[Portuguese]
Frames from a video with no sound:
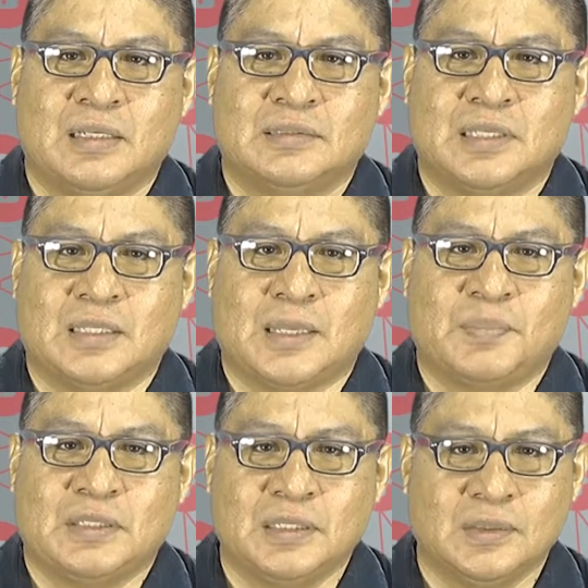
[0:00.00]
se
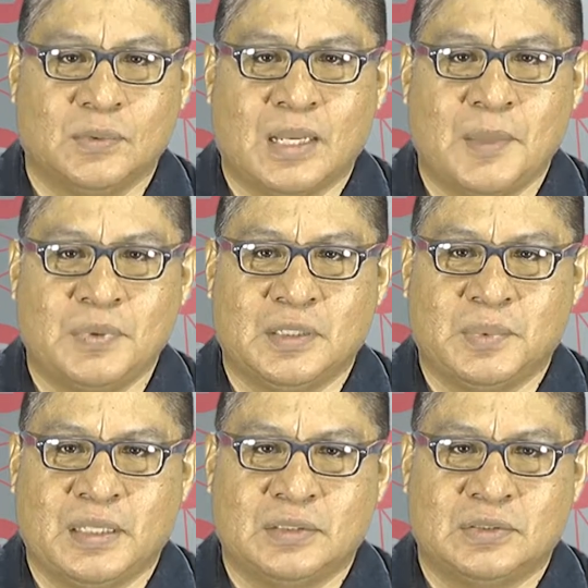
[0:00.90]
adaptando
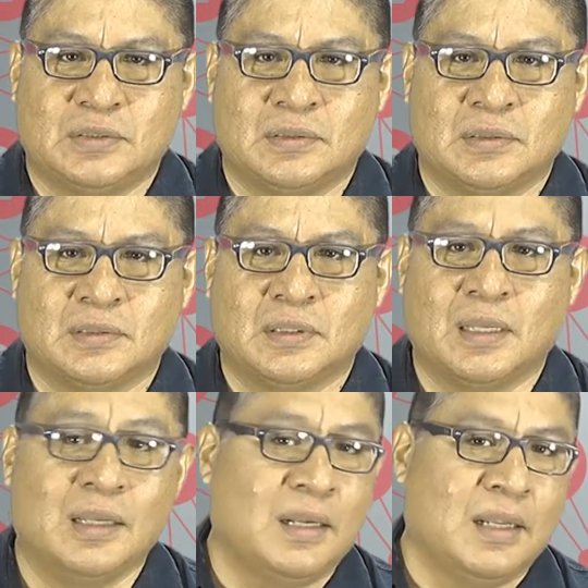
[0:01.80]
rapidamente né?